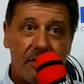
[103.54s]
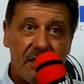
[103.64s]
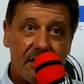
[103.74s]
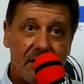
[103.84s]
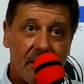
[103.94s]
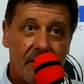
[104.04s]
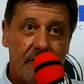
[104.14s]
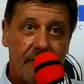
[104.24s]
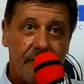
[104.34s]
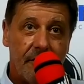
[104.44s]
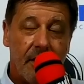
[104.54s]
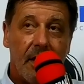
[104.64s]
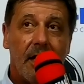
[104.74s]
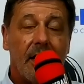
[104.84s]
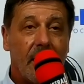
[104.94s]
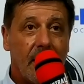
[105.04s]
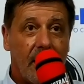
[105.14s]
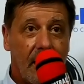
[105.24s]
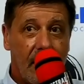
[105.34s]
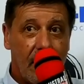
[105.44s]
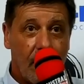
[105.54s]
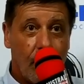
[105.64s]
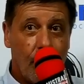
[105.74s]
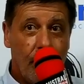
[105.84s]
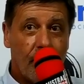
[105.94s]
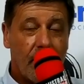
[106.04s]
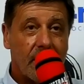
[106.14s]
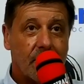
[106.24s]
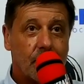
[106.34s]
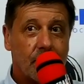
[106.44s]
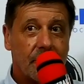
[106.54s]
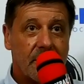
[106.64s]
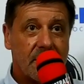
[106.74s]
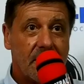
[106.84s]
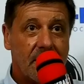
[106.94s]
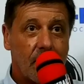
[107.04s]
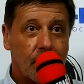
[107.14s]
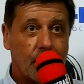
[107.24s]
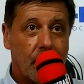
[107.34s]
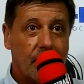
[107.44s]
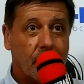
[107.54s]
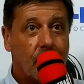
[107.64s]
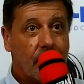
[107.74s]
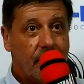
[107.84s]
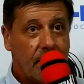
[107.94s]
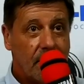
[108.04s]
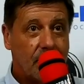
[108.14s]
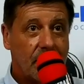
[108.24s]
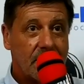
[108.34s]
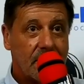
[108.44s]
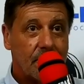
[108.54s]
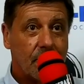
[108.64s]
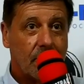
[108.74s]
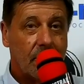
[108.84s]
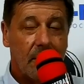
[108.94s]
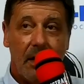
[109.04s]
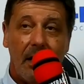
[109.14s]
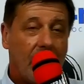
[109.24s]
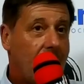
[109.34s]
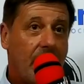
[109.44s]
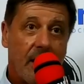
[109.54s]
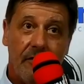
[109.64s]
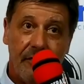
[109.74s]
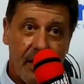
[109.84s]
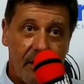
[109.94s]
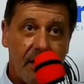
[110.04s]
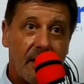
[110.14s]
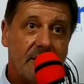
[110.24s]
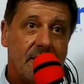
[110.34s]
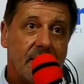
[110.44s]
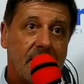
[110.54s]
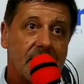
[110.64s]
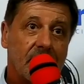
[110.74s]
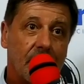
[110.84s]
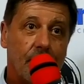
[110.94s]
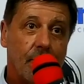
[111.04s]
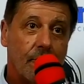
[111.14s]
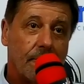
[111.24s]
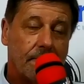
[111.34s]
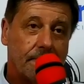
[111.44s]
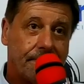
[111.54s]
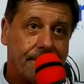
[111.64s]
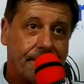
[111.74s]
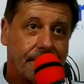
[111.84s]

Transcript: Les personnes s'inscrivent. Une fois qu'elles se sont inscrites, elles reçoivent une confirmation d'inscription et elles viennent assister à cette réunion.